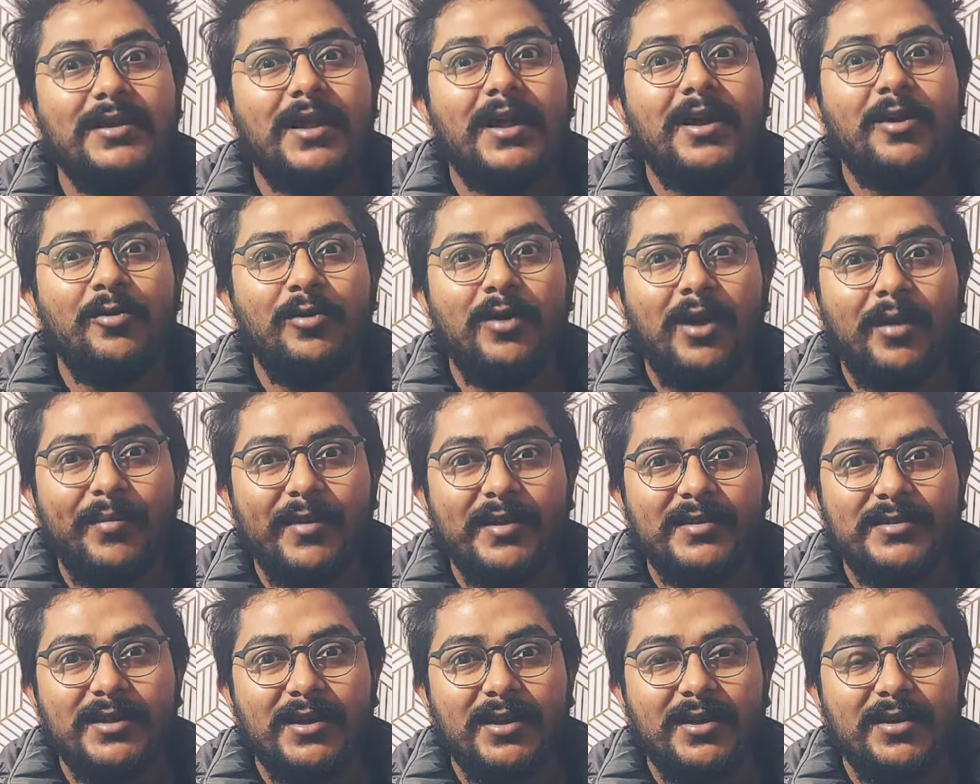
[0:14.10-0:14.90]
10 लाख गुना
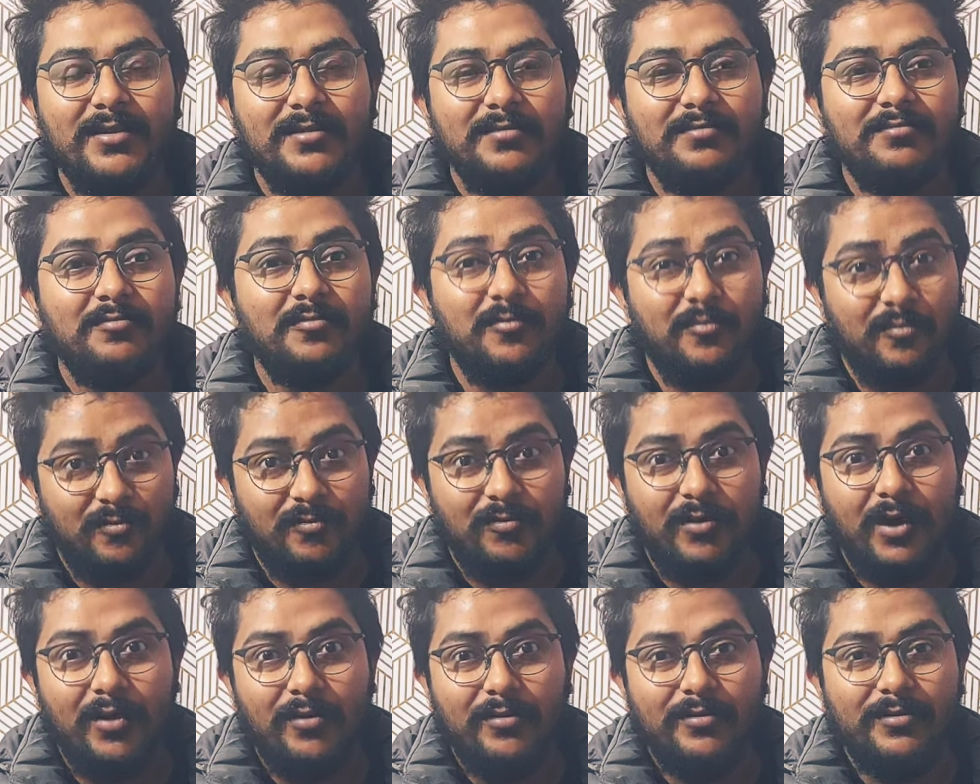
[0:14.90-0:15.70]
पैसा
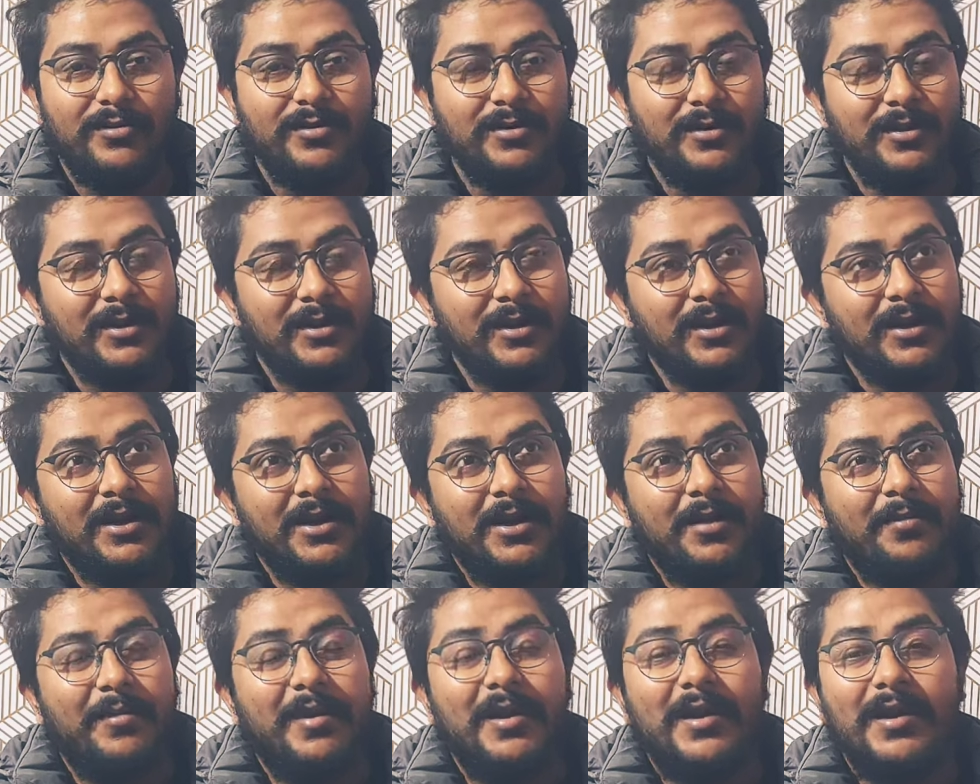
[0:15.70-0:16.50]
वाओ
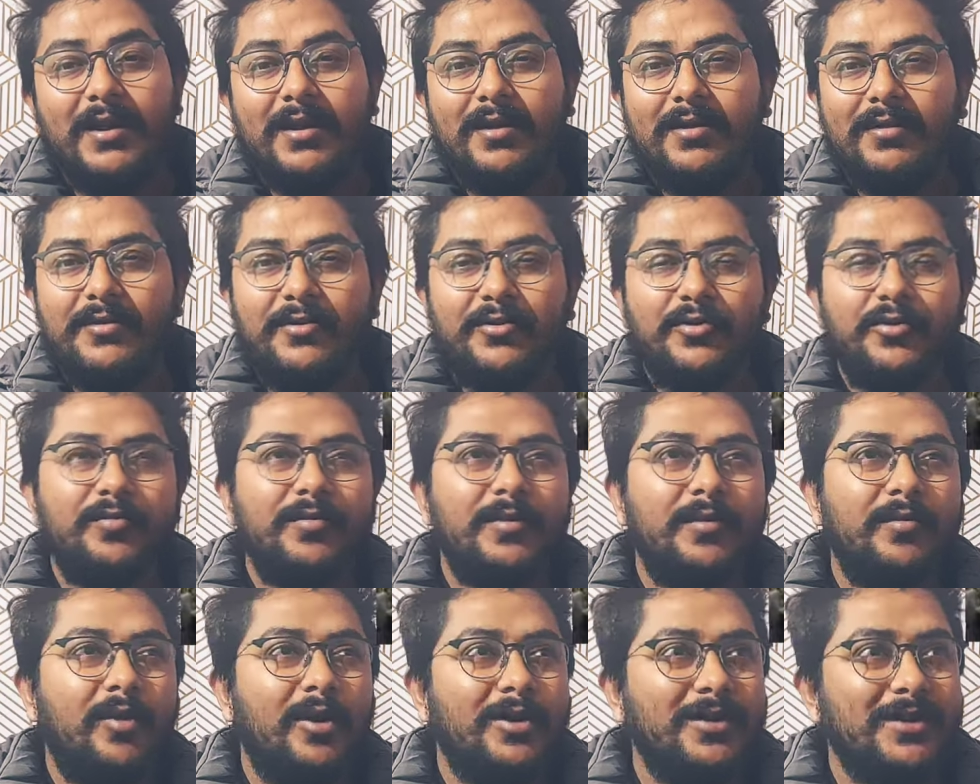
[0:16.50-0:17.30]
मैंने
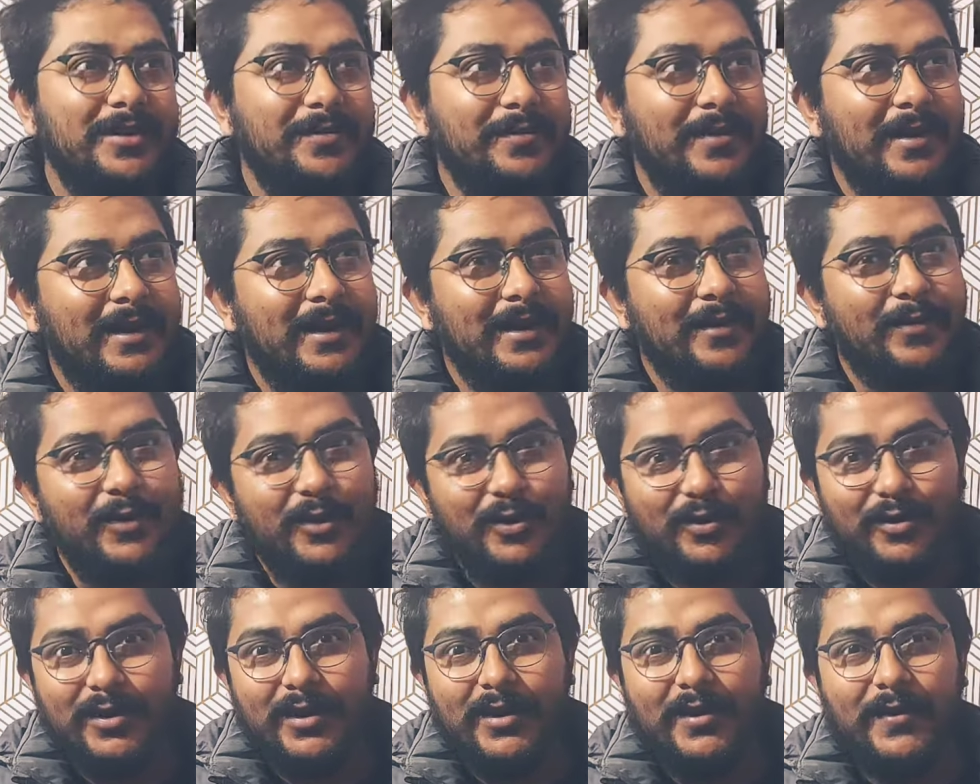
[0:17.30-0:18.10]
यूट्यूब में बहुत दिन पहले एक
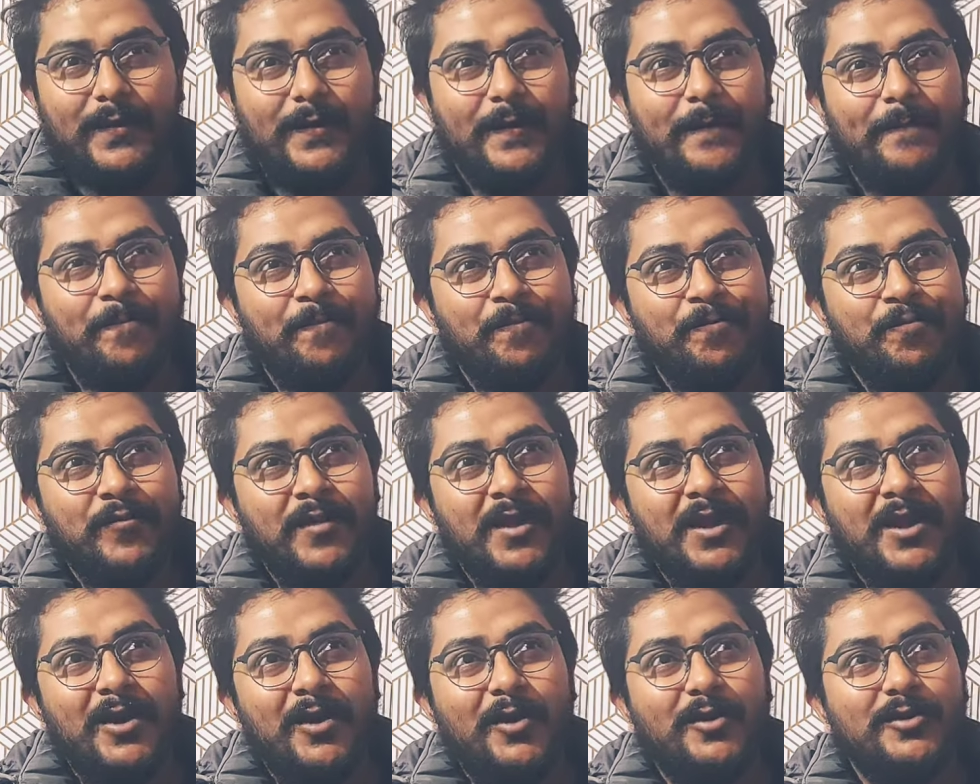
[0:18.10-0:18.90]
वीडियो देखा था
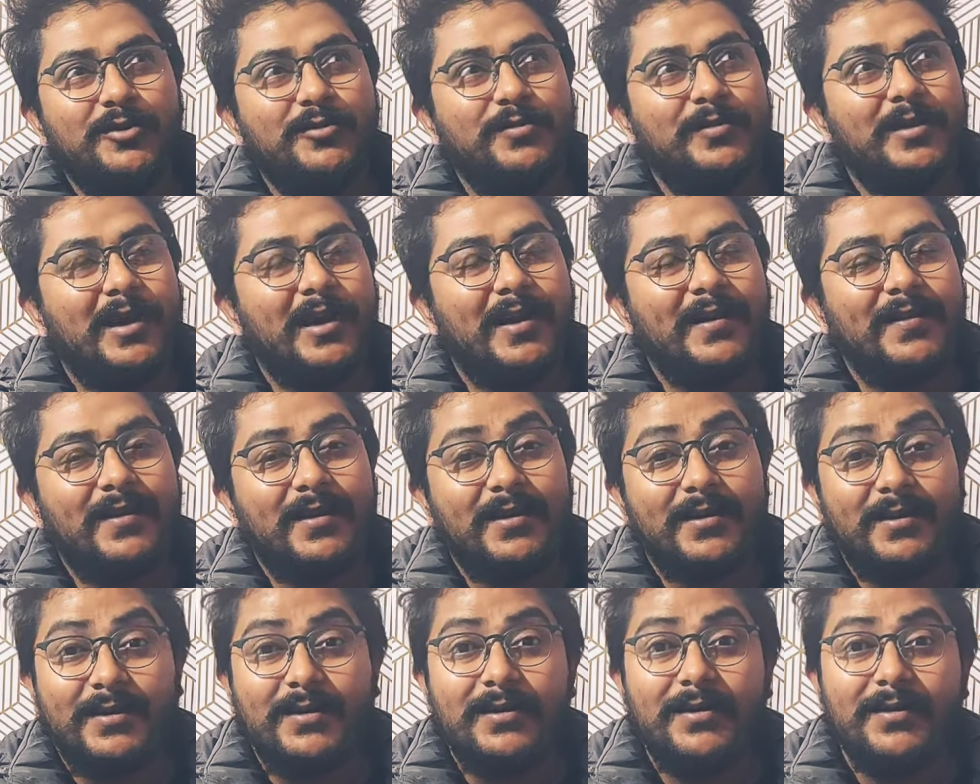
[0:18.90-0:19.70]
और उसमें आया
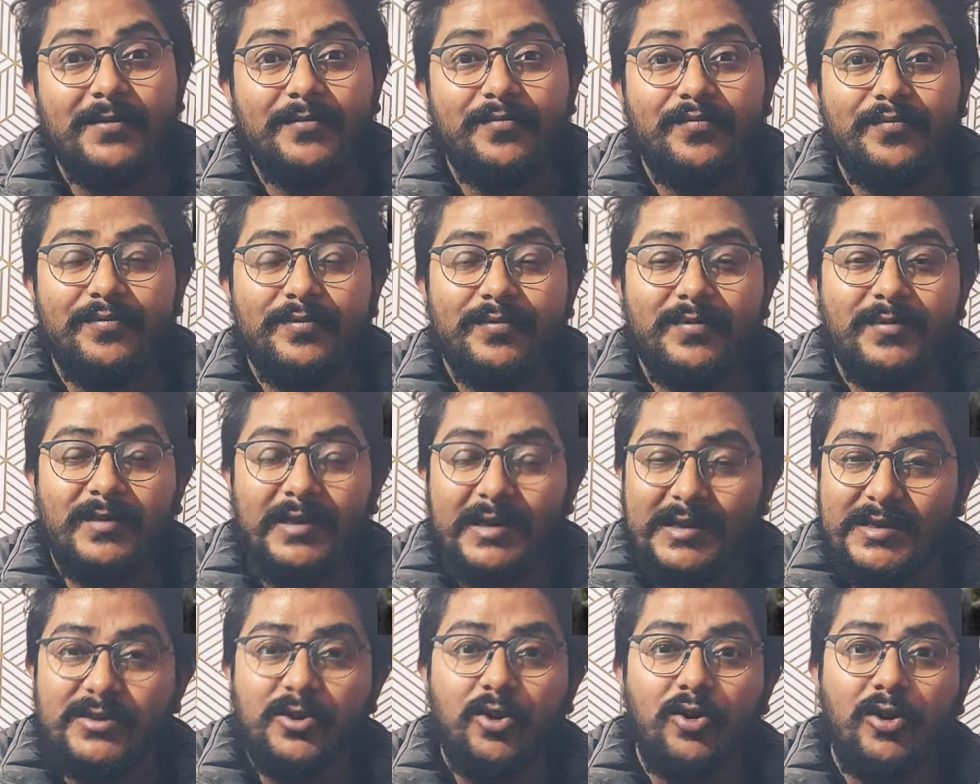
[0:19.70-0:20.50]
था कि
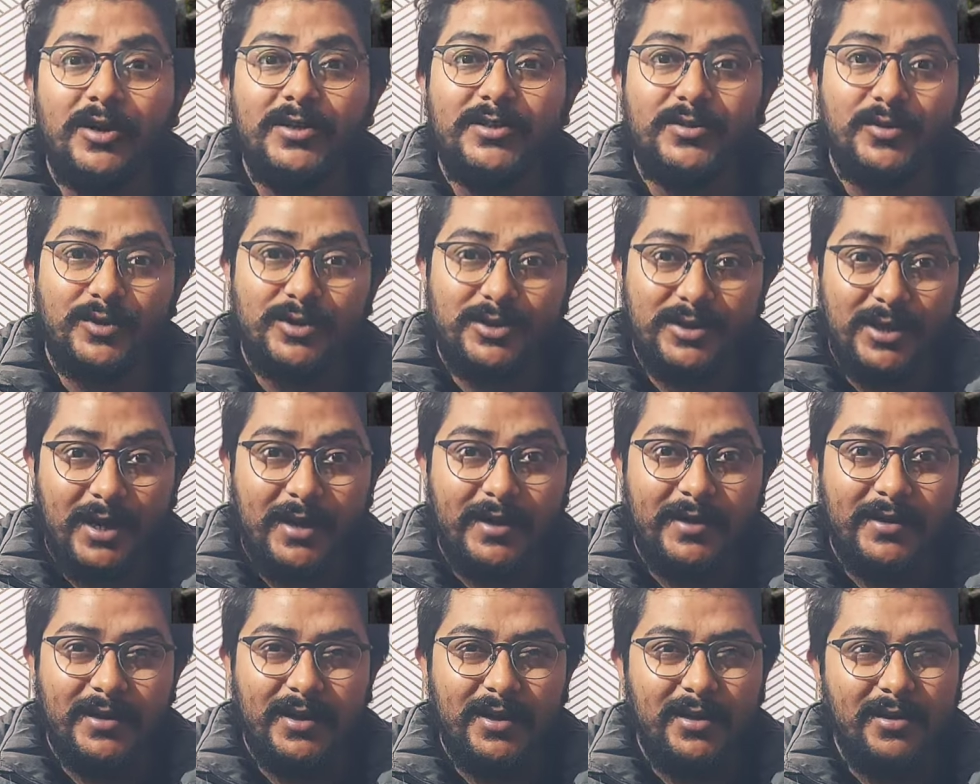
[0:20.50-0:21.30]
10 डॉलर से वो
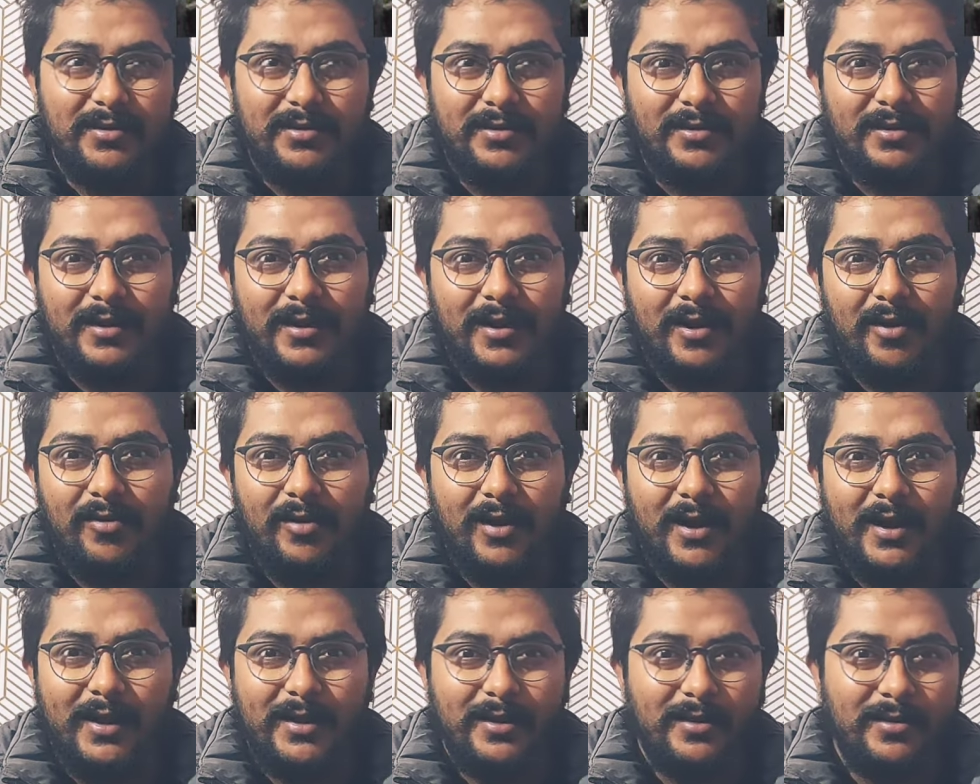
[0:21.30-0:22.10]
स्टार्ट किया
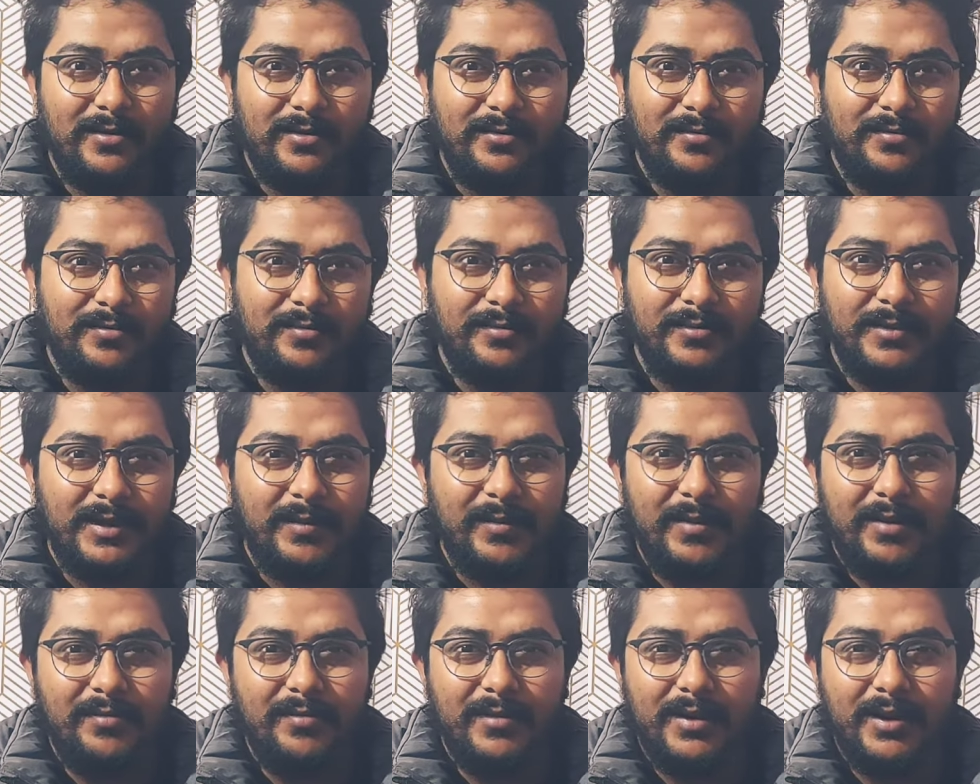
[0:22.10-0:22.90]
अराउंड लाइक
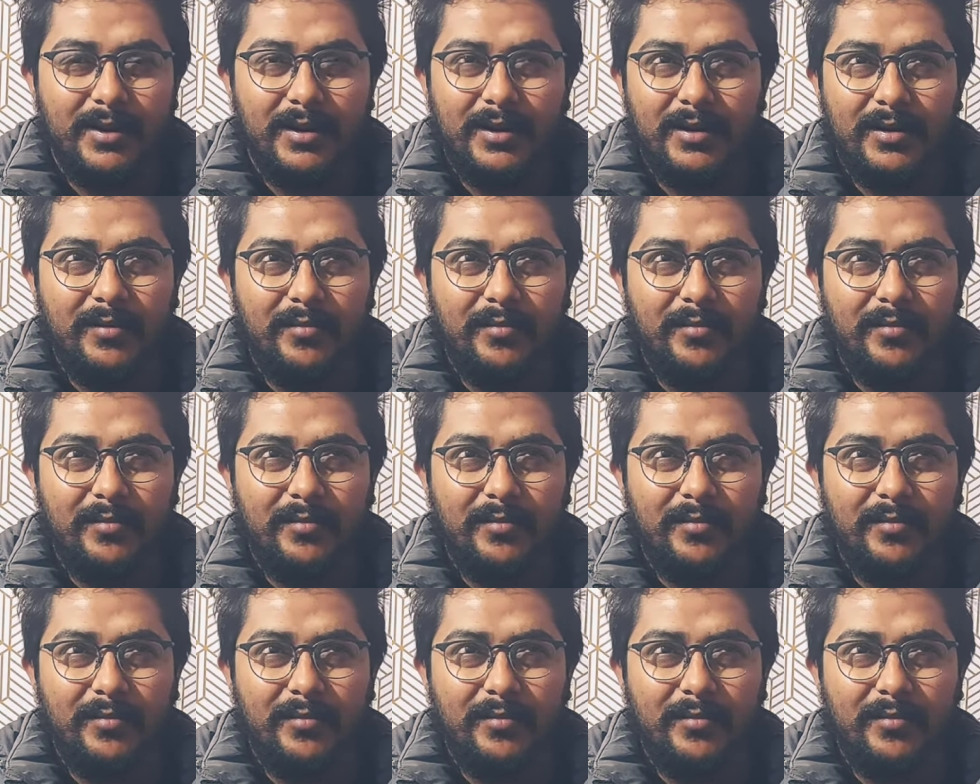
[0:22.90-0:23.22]
मिनिमम